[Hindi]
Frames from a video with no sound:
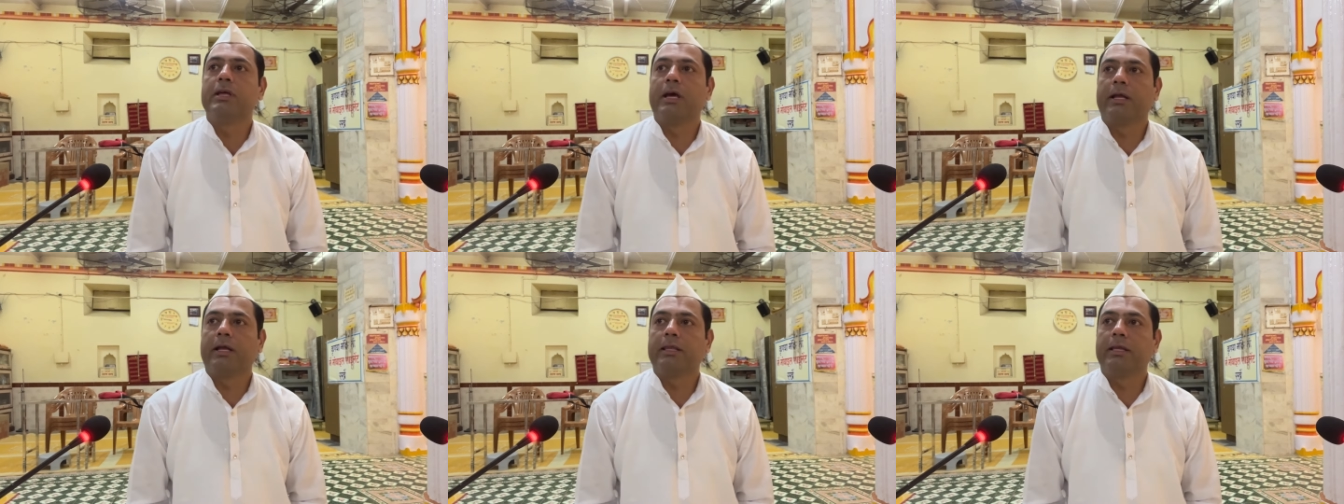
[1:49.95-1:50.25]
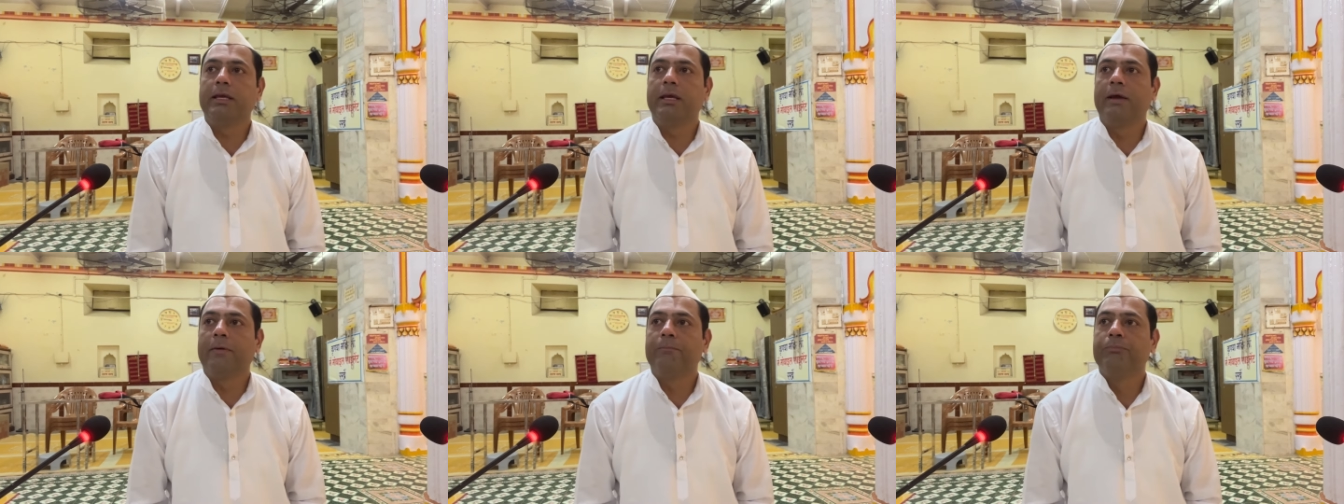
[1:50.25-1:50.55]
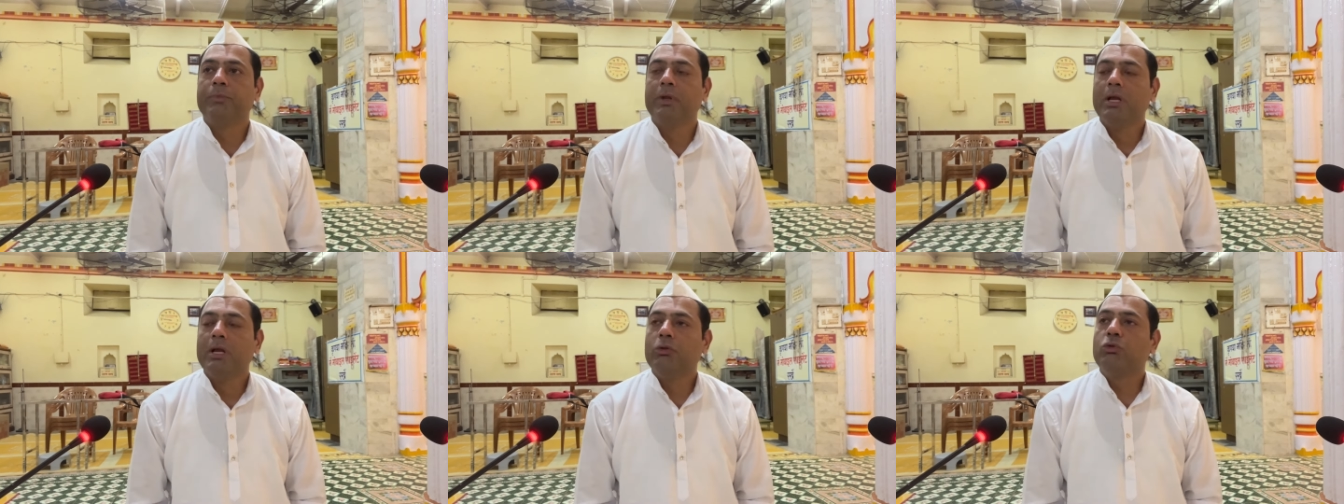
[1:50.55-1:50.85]
जाती है
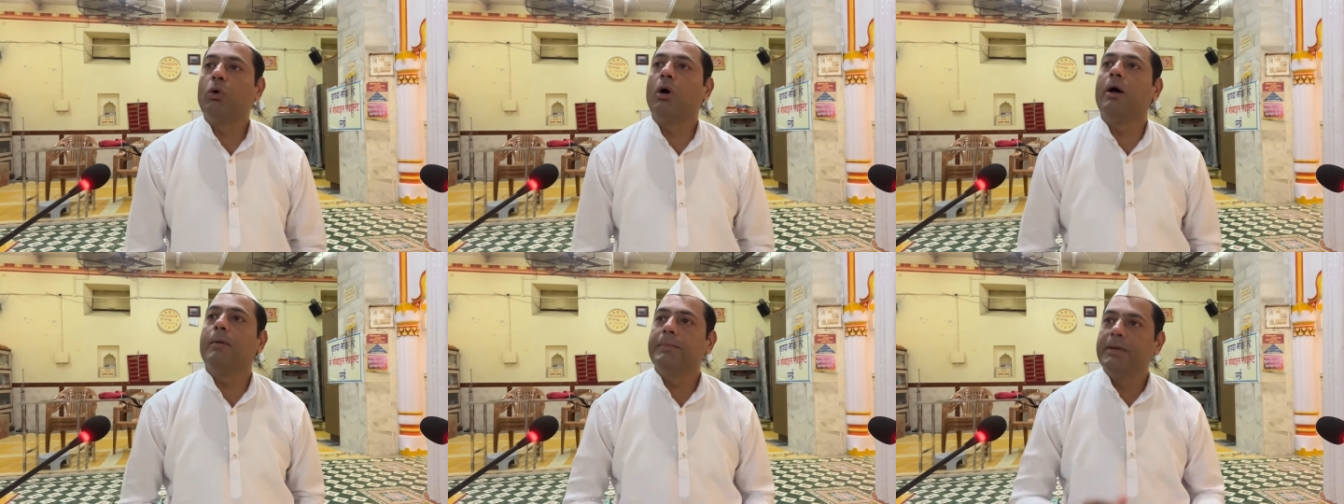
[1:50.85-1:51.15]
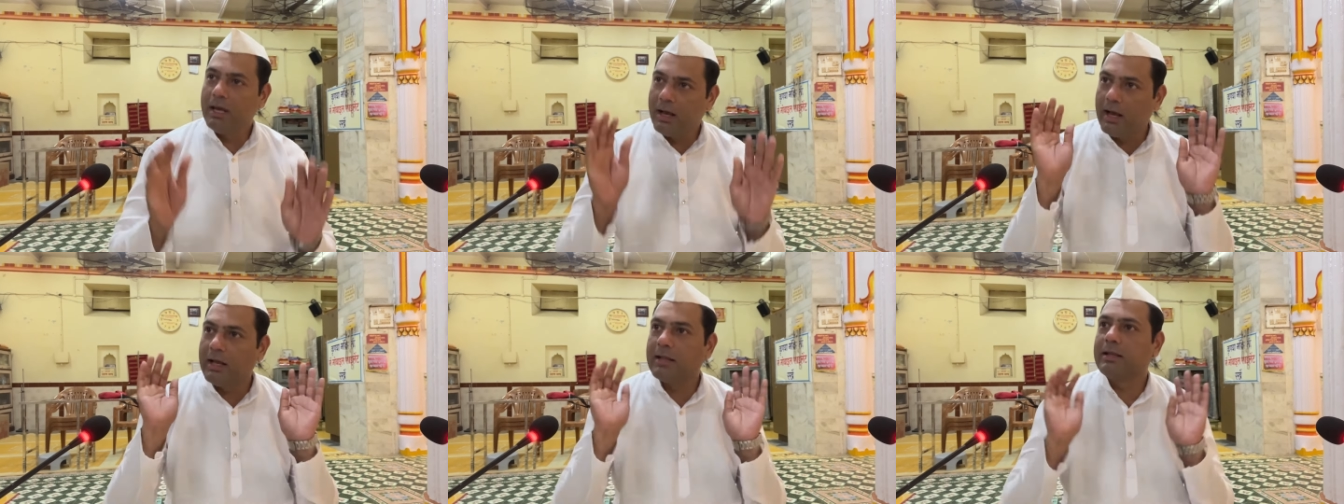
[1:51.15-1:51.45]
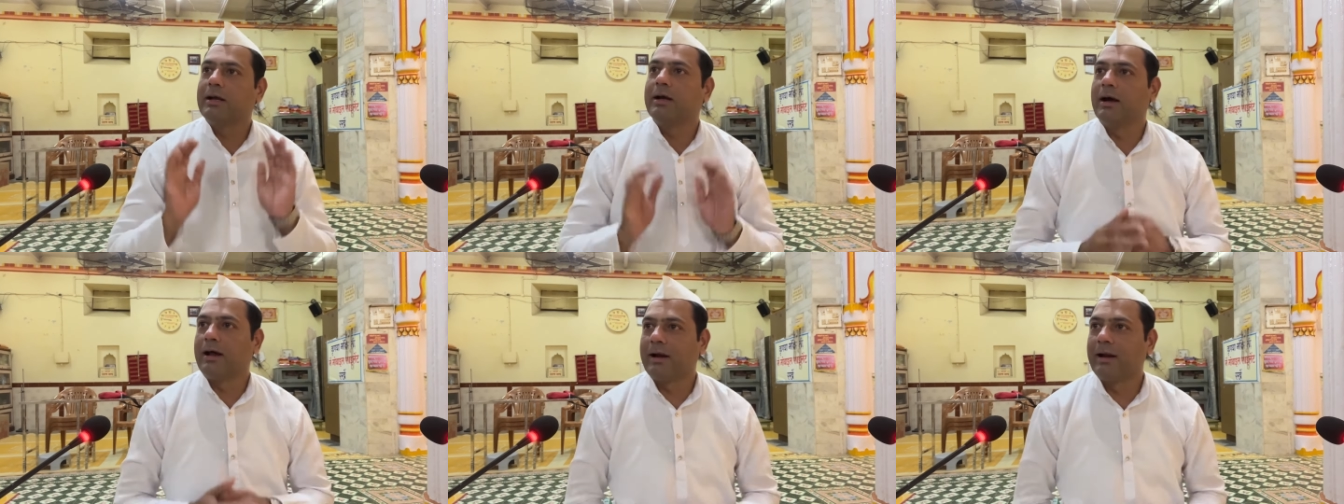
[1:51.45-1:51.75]
तो हम
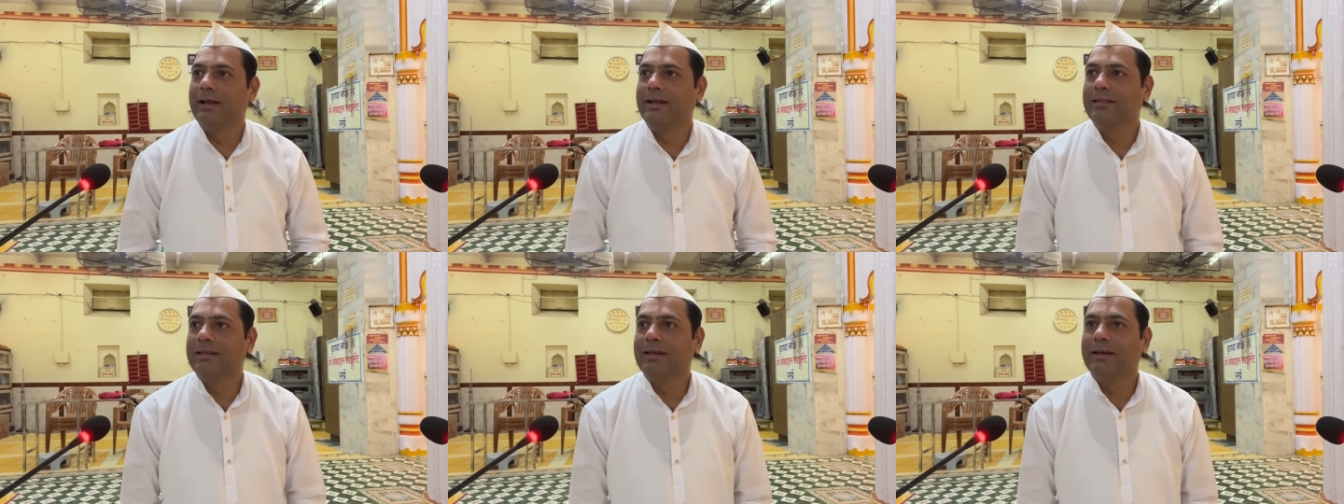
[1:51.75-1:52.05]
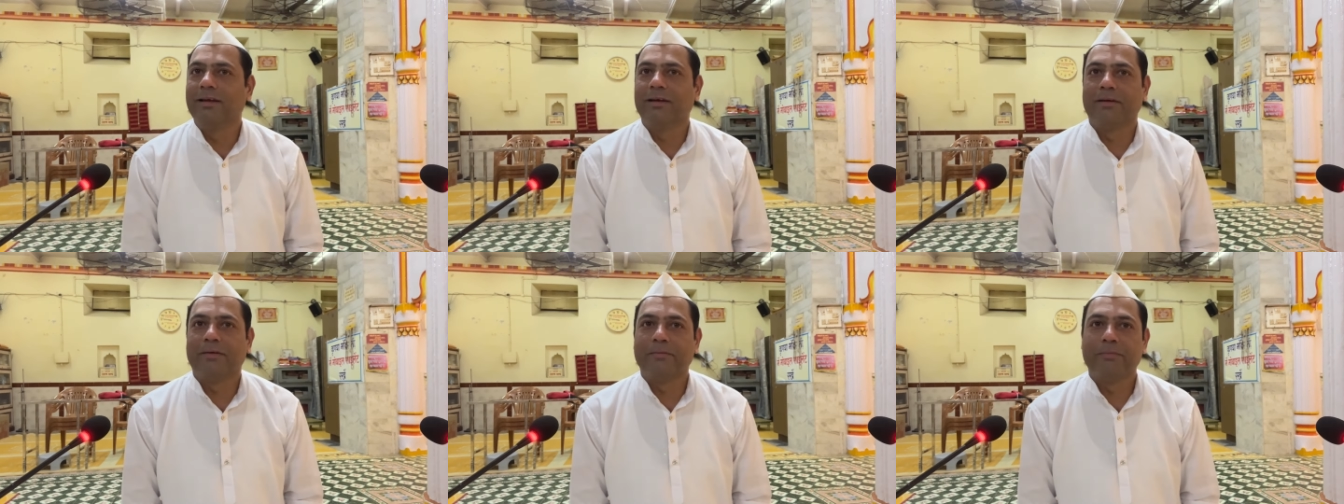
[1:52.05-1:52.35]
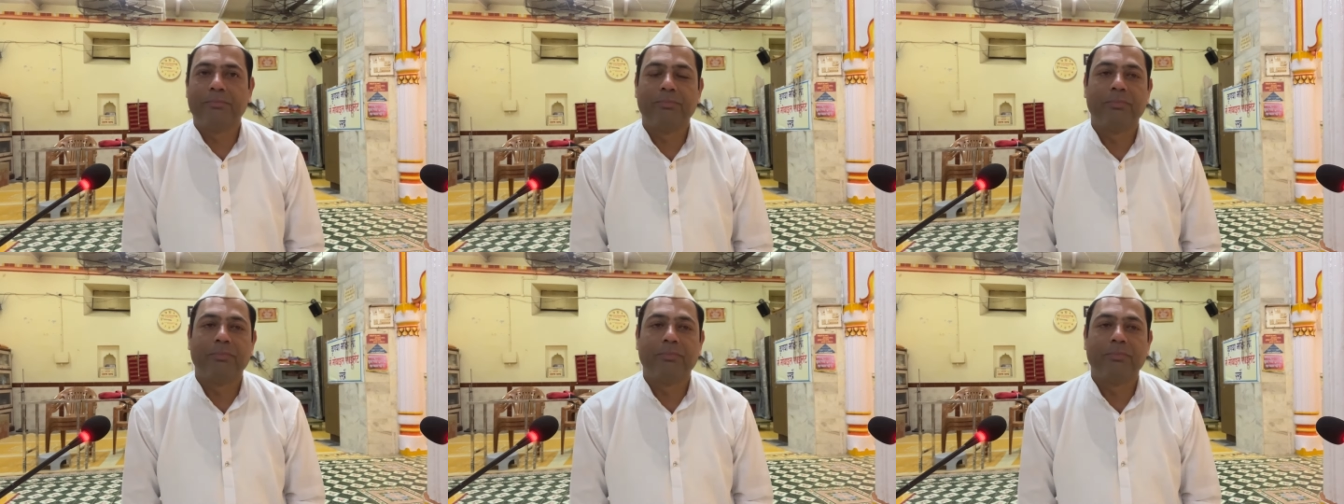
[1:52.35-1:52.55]
याद कर लेते हैं